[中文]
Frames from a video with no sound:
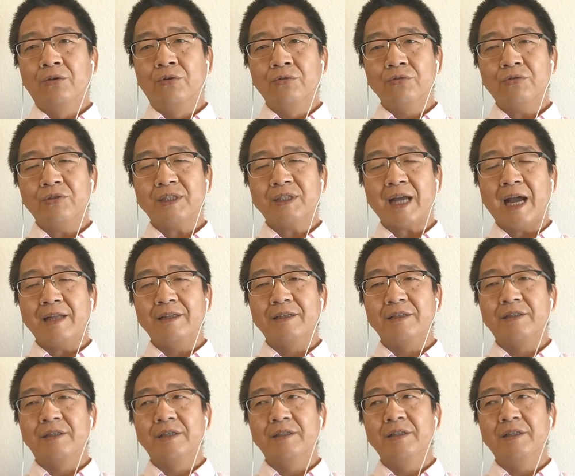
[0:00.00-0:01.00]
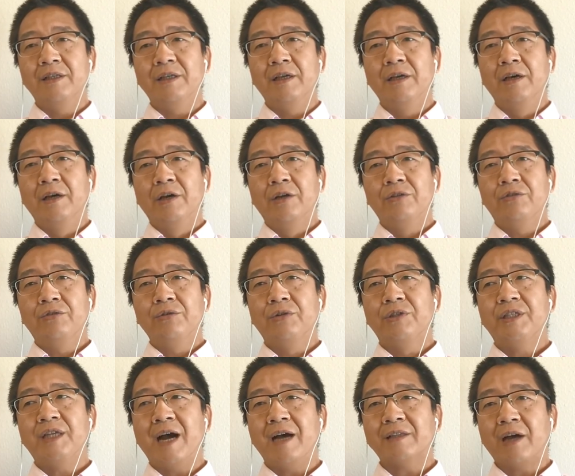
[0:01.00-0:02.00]
公孙瓒的胜利就
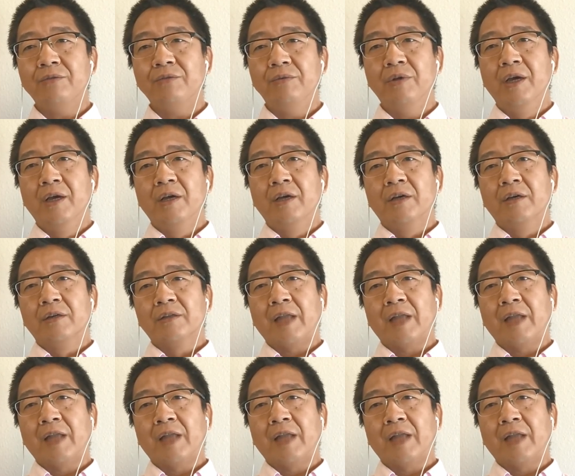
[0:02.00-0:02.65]
相当于